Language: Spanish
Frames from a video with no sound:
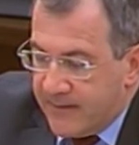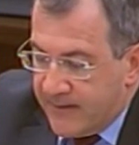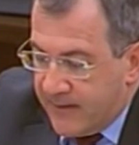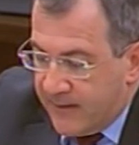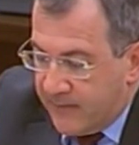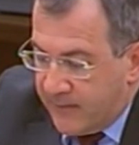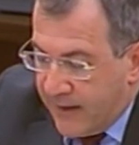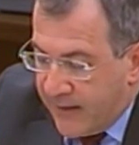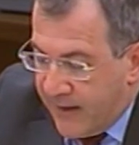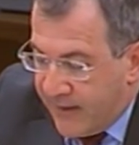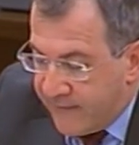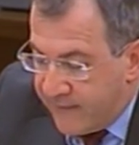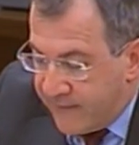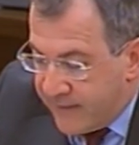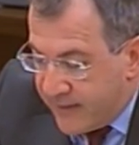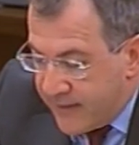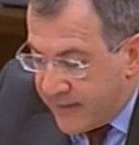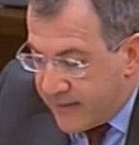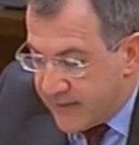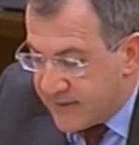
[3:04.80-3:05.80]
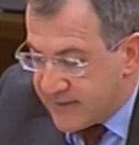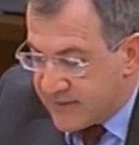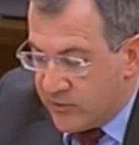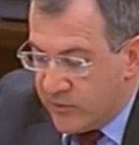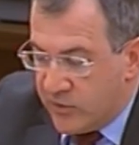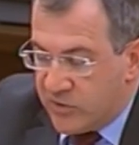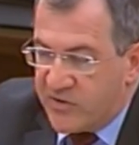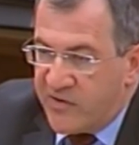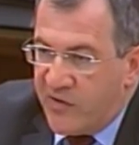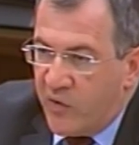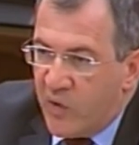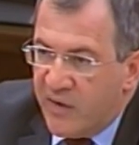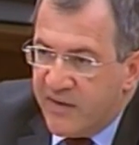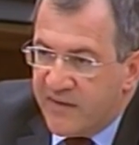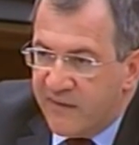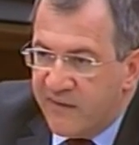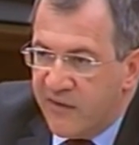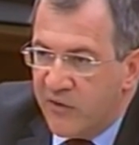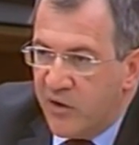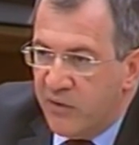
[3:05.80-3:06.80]
el balance es de unos
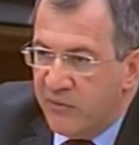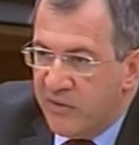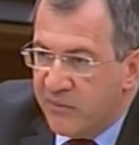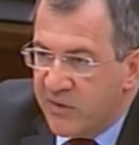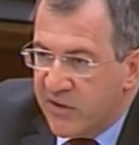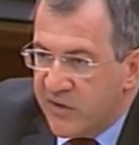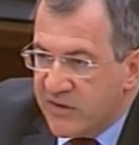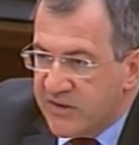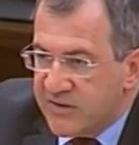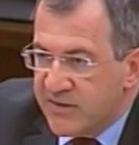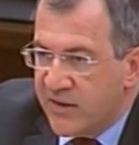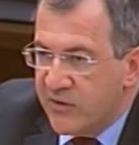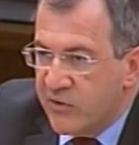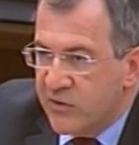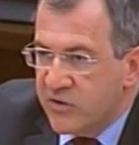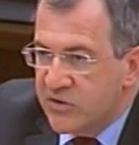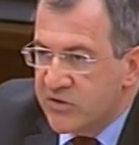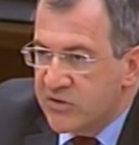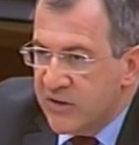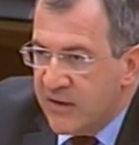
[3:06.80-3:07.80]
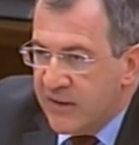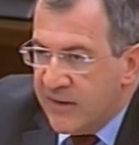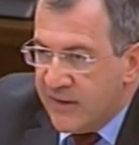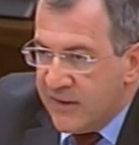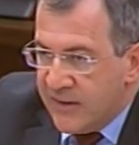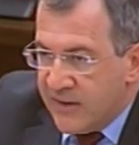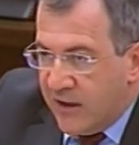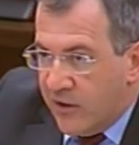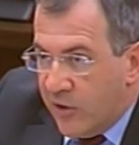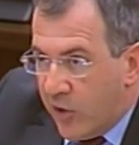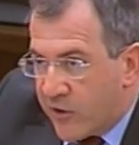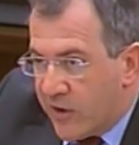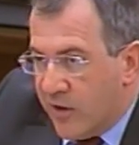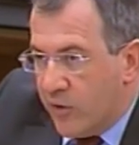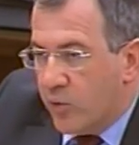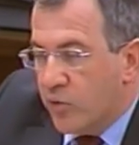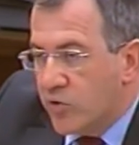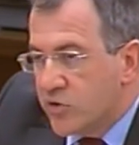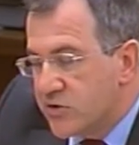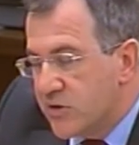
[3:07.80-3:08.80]
55.000 millones de euros y los
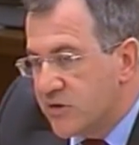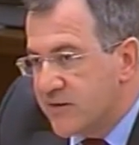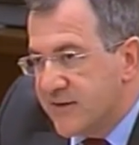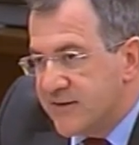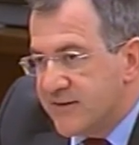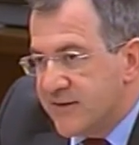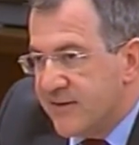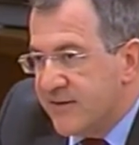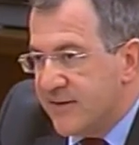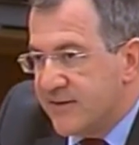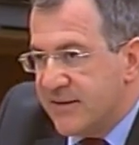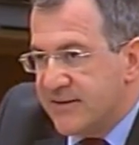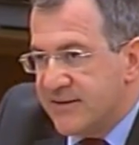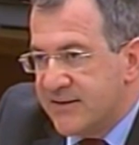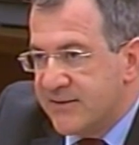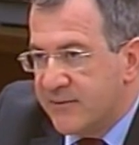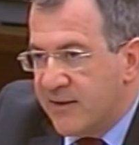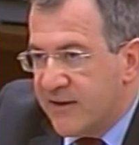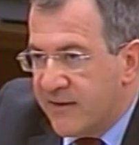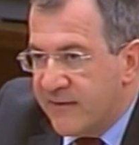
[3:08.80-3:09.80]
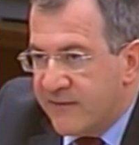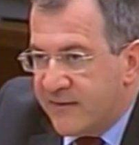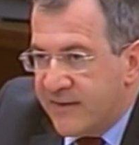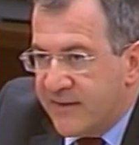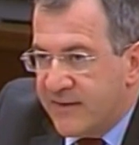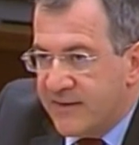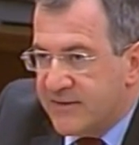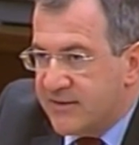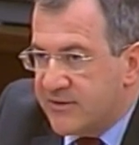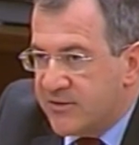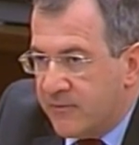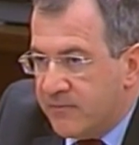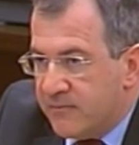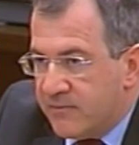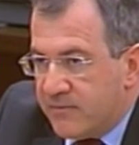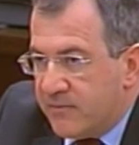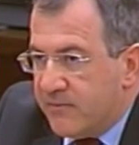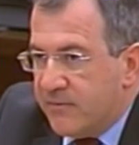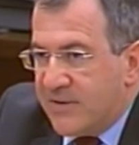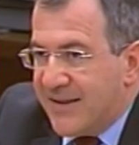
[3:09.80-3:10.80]
recursos que están detrás de ese balance son
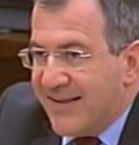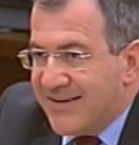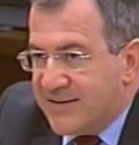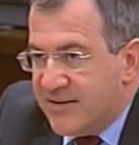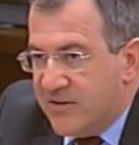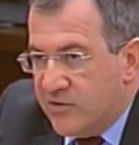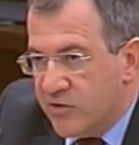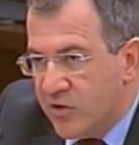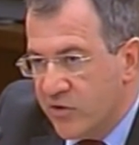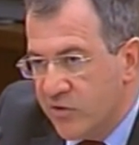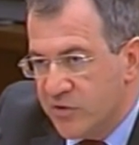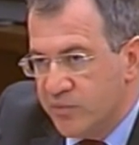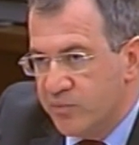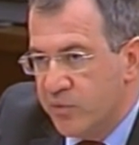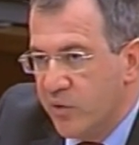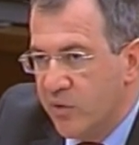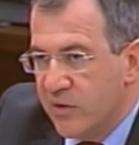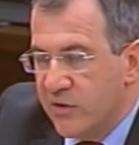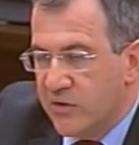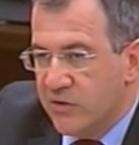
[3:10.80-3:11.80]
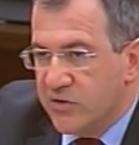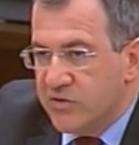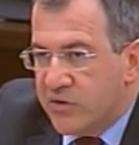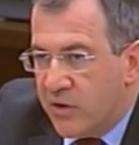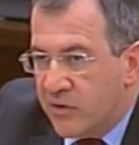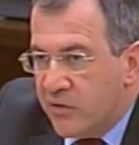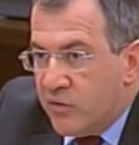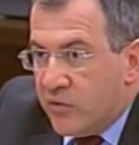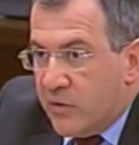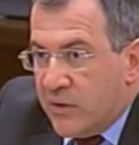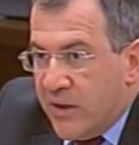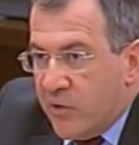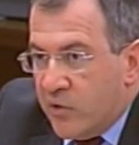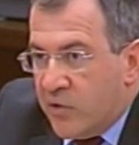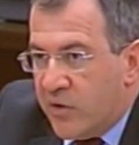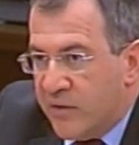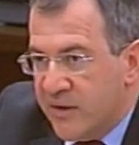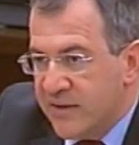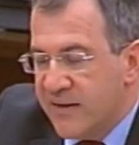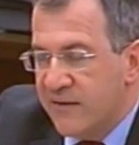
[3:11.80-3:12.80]
casi todos públicos, son en un
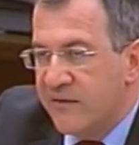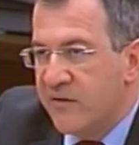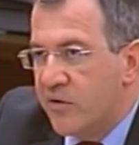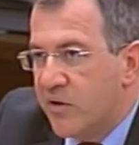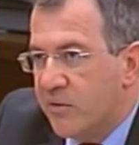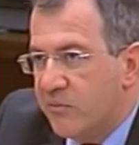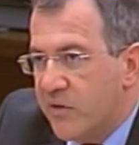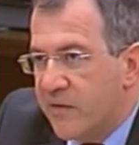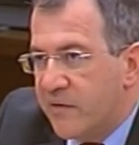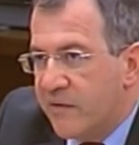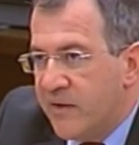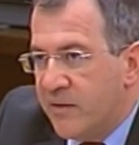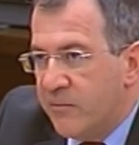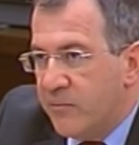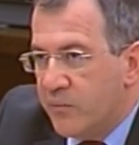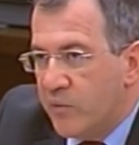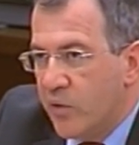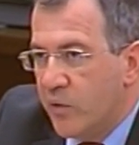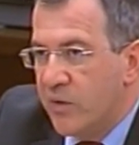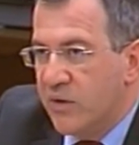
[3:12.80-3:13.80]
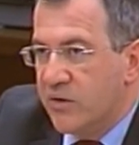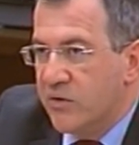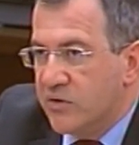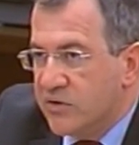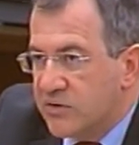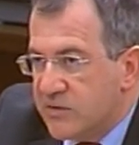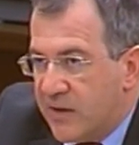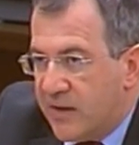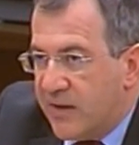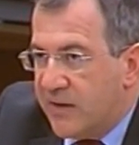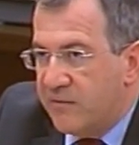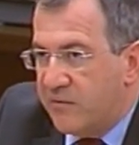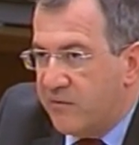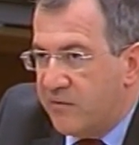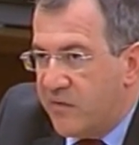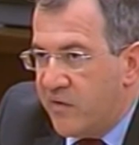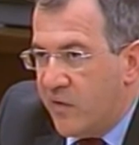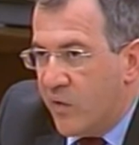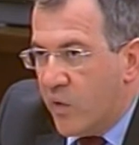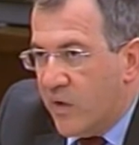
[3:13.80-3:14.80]
95% públicos. Hay
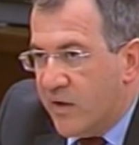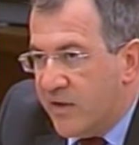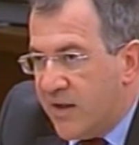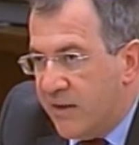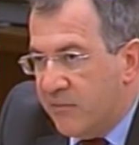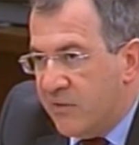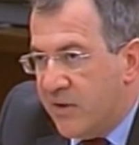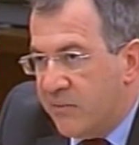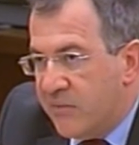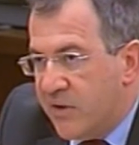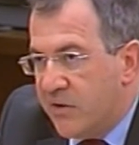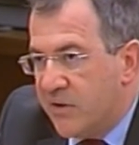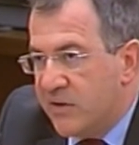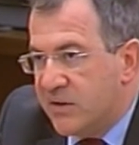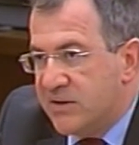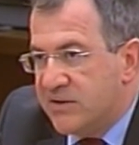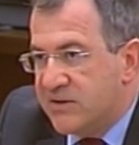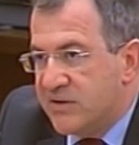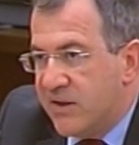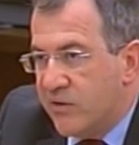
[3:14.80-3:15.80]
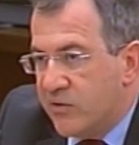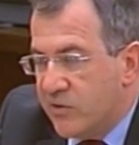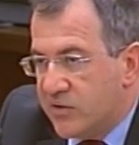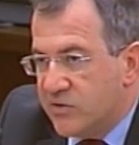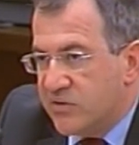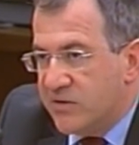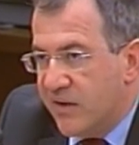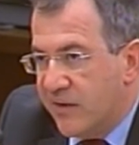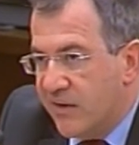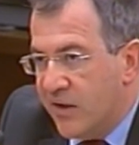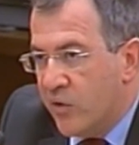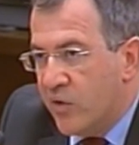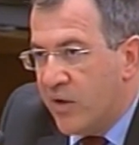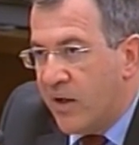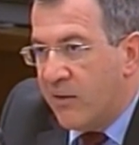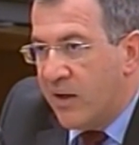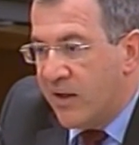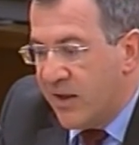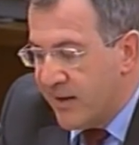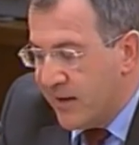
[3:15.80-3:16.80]
50.000 millones de euros de deuda
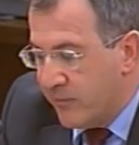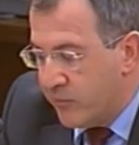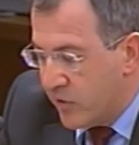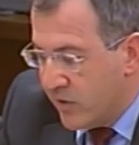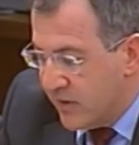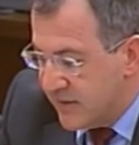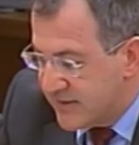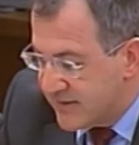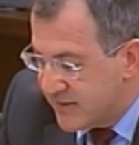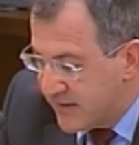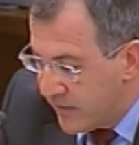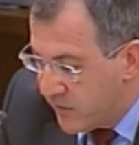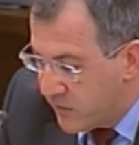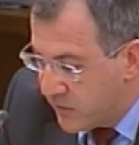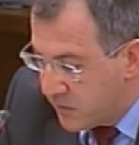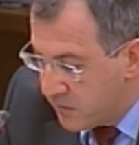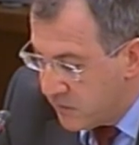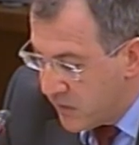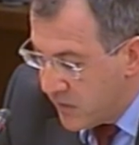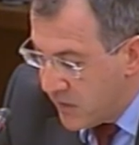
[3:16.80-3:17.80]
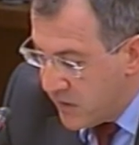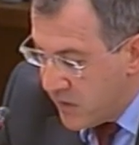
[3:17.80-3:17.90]
avalada por el Estado